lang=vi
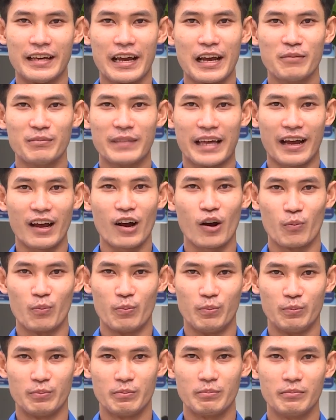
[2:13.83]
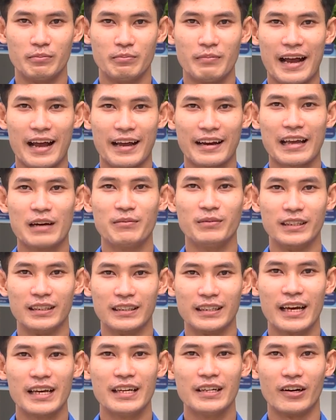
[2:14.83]
em đã học ba năm
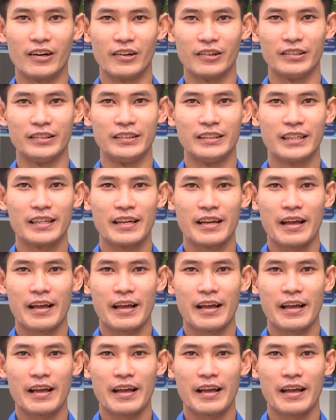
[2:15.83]
ở đây rồi.